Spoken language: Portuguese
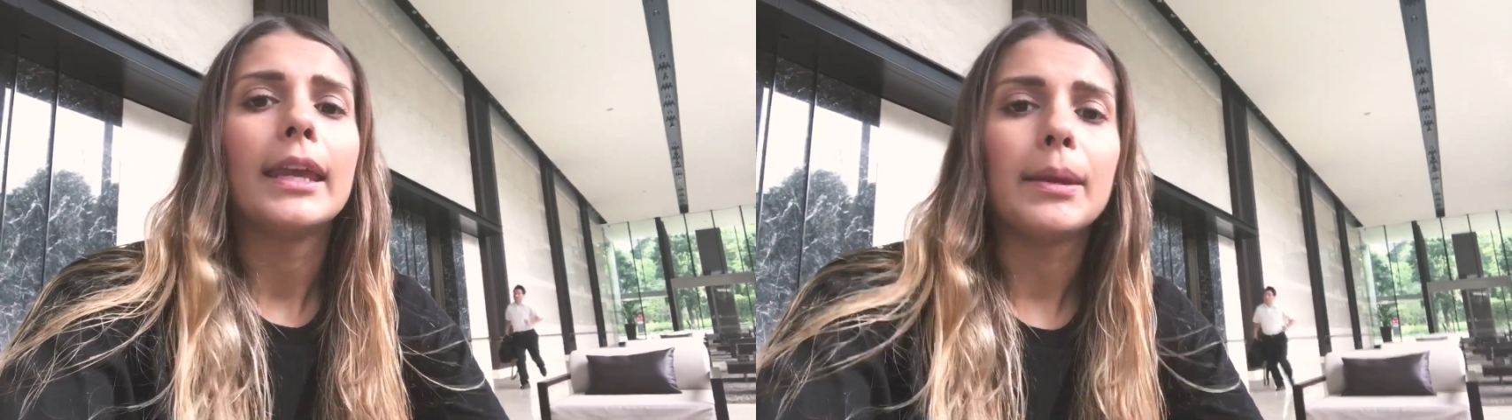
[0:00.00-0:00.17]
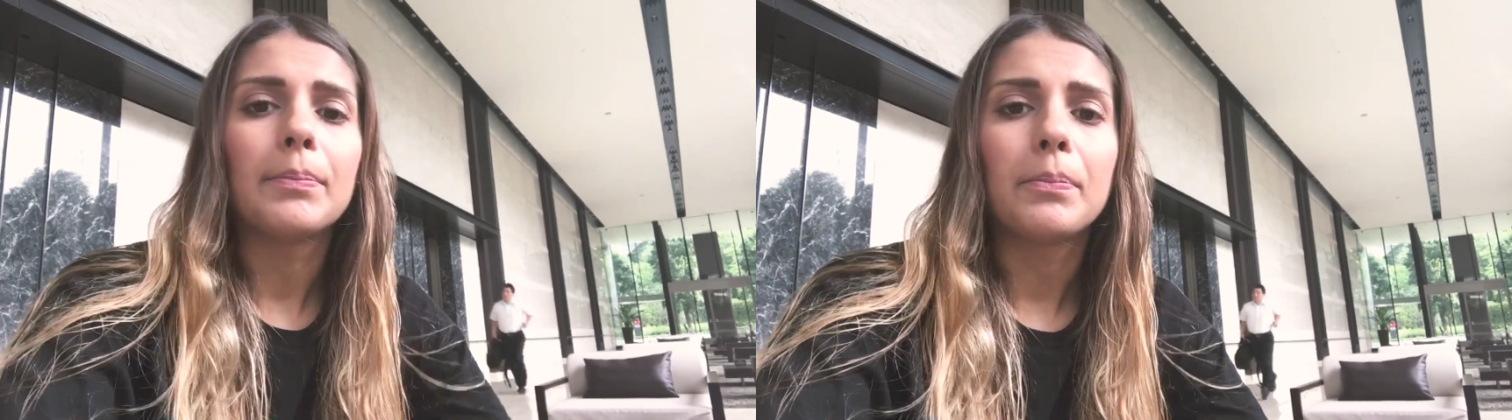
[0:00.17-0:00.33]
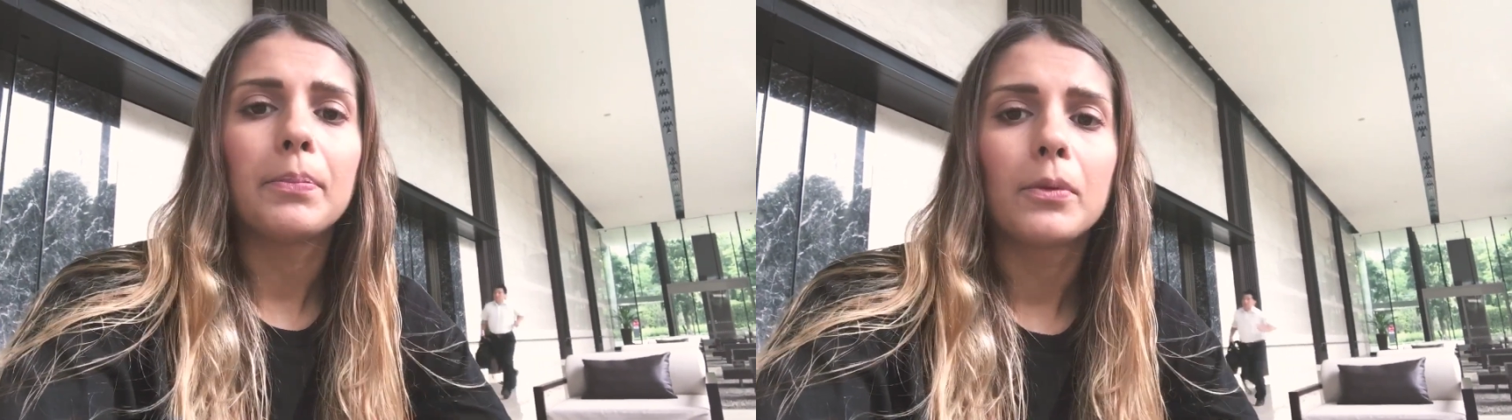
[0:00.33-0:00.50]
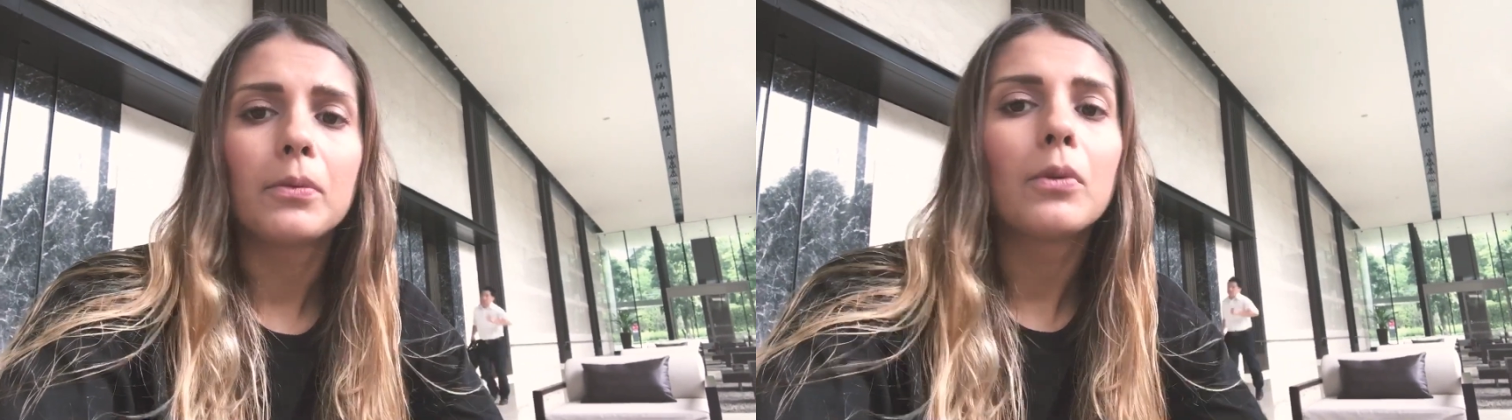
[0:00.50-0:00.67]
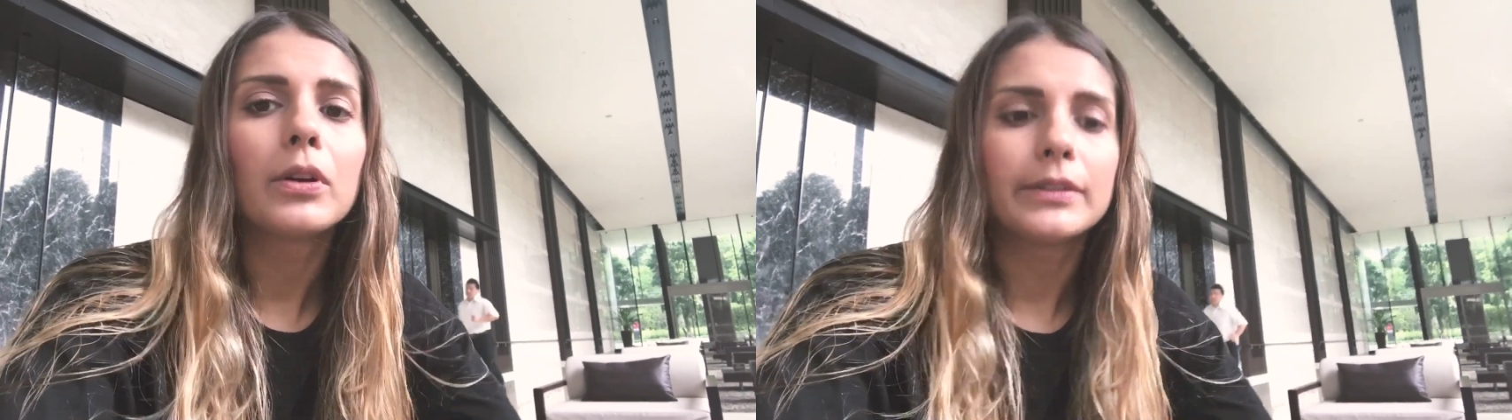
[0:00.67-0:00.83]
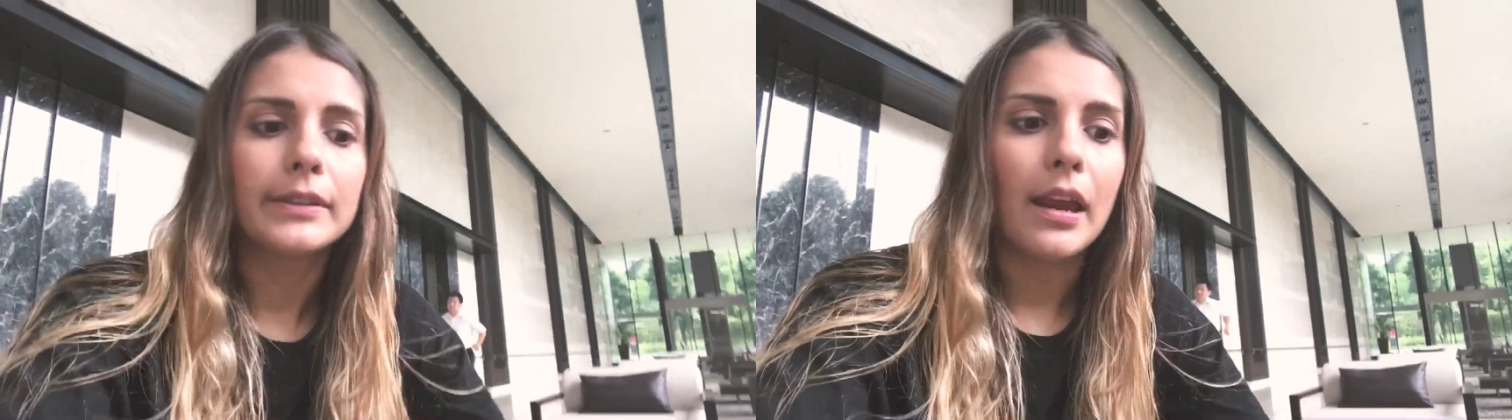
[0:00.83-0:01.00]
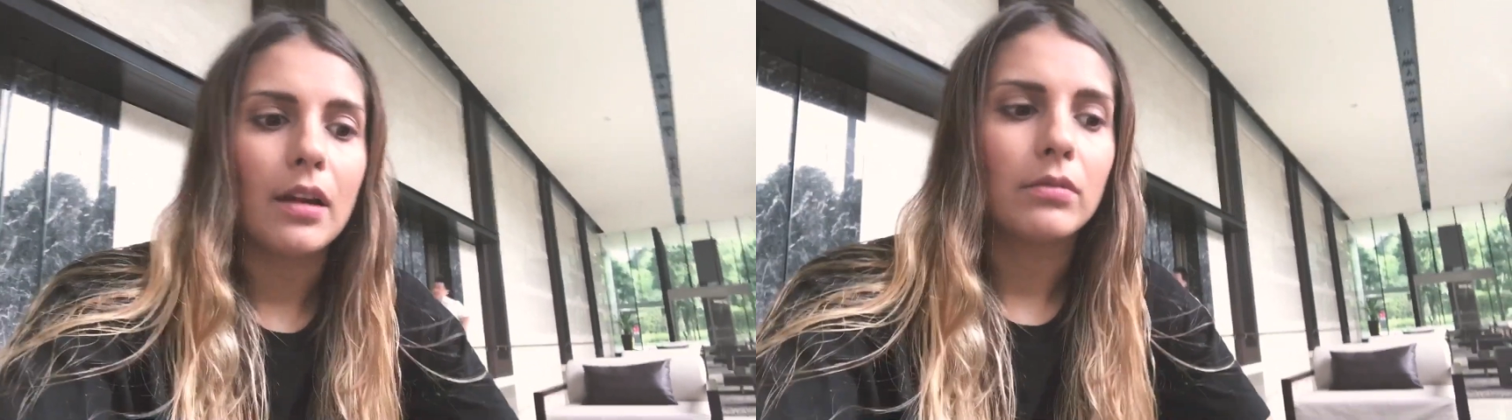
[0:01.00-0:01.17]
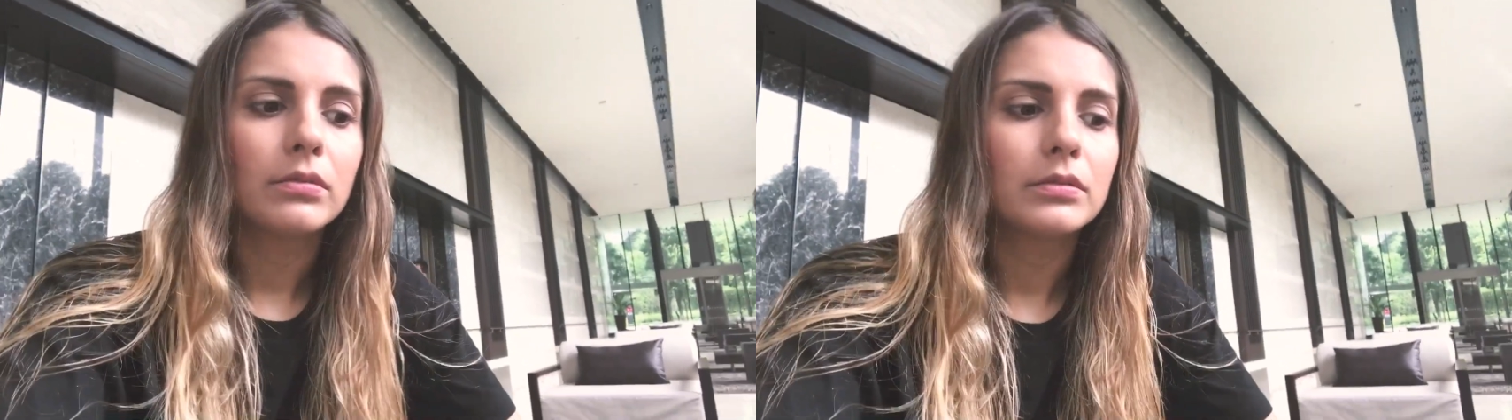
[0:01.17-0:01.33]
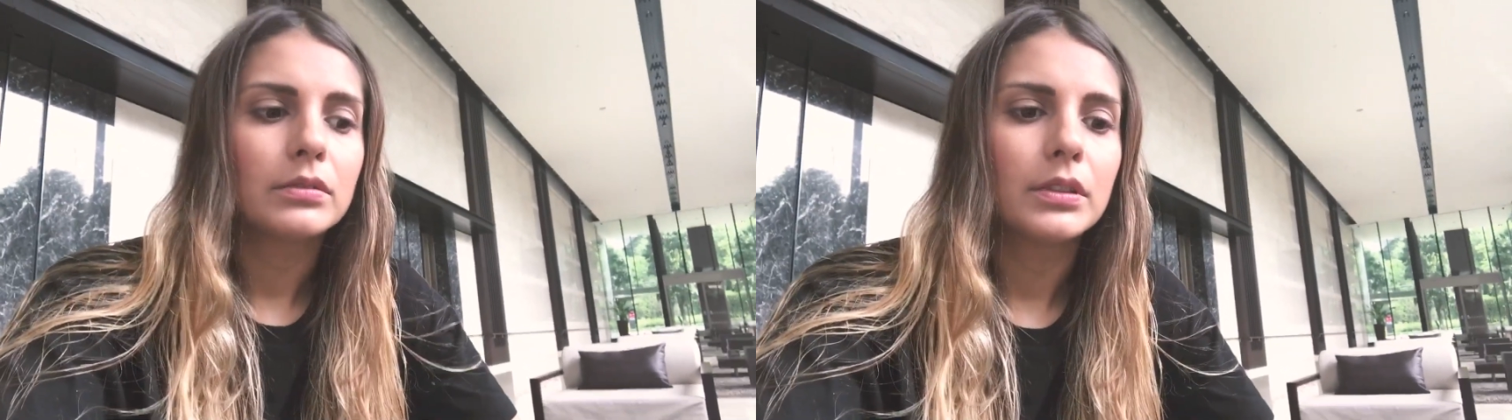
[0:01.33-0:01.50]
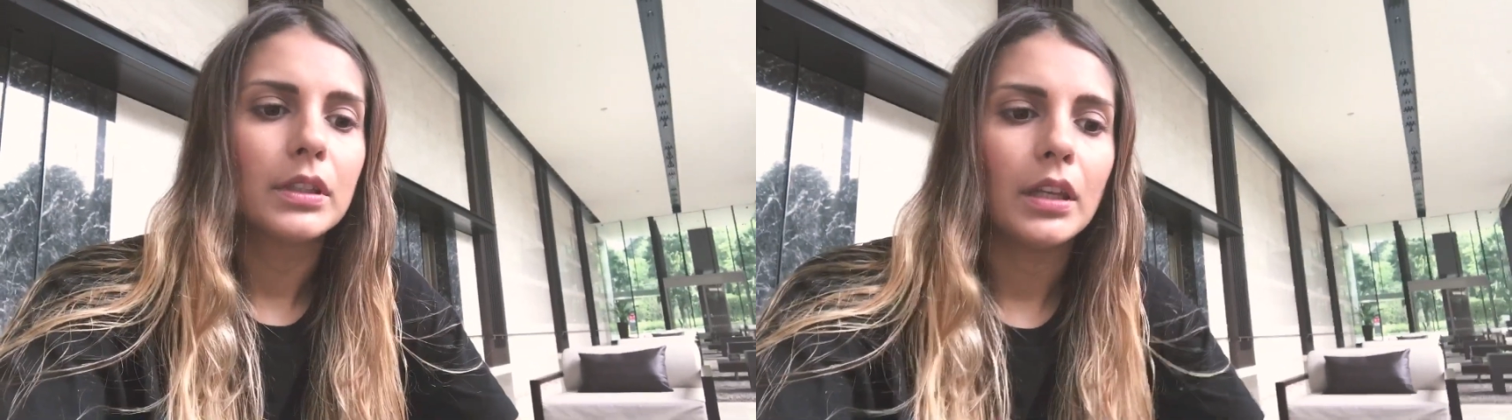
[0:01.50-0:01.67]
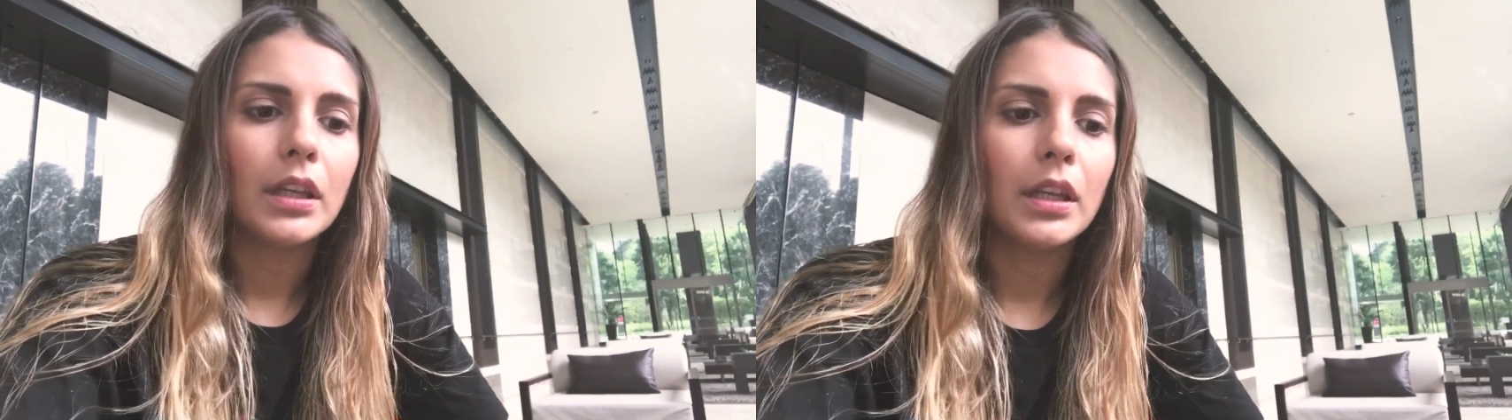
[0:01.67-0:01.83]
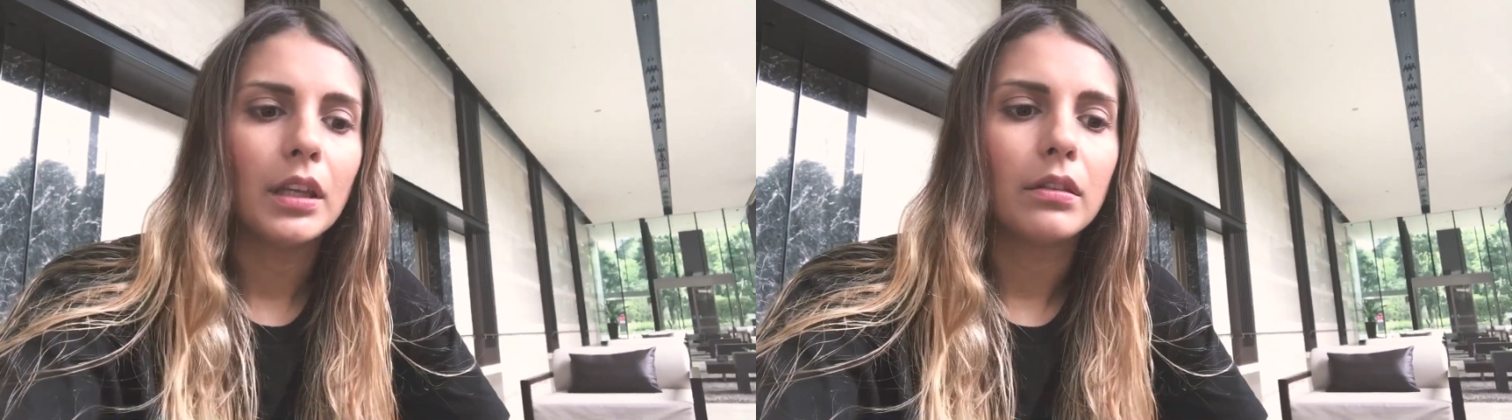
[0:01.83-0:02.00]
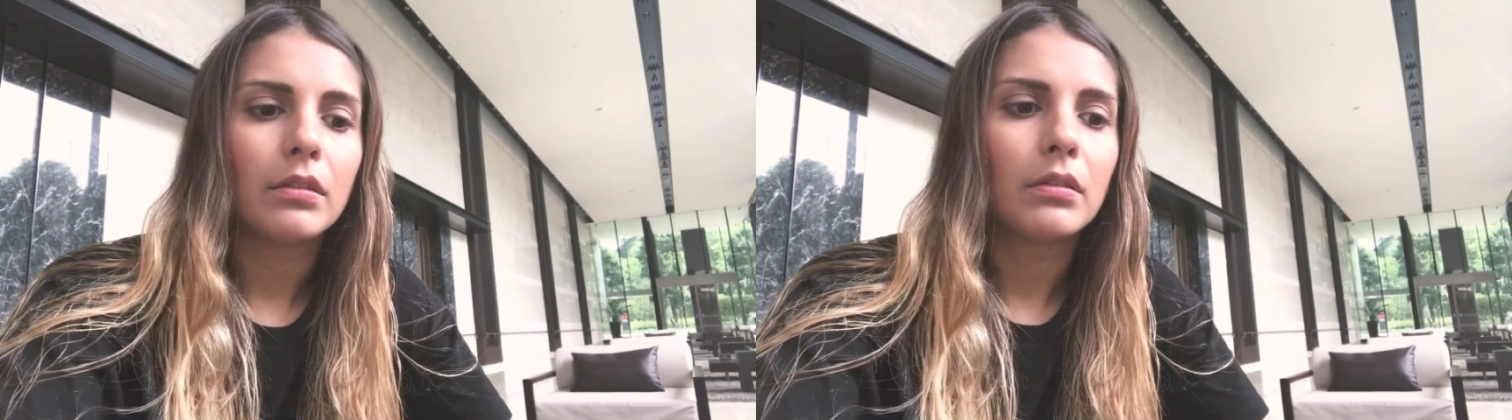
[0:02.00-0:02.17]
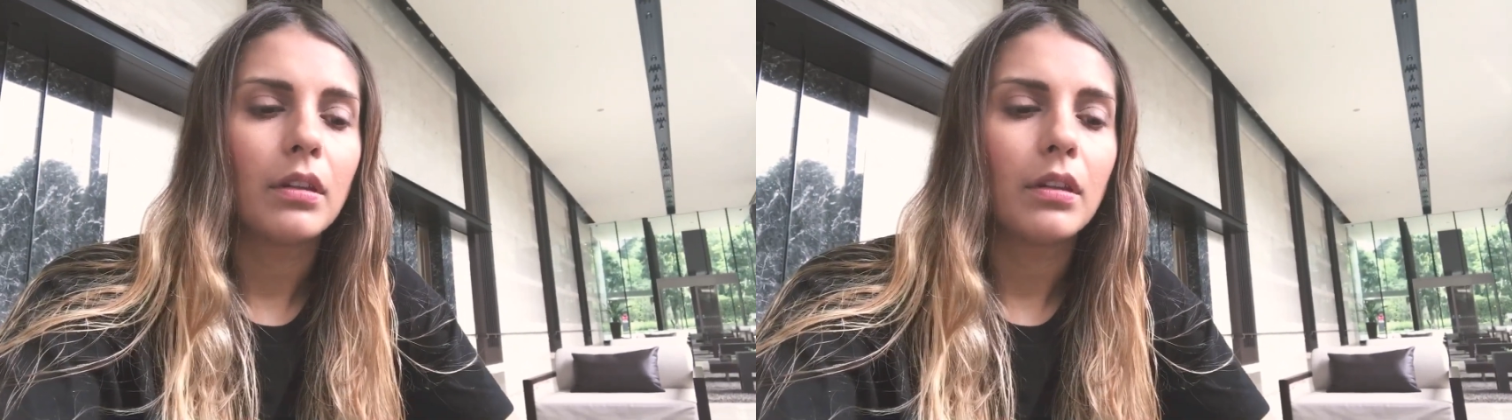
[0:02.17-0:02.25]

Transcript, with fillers: ir para um hotel que,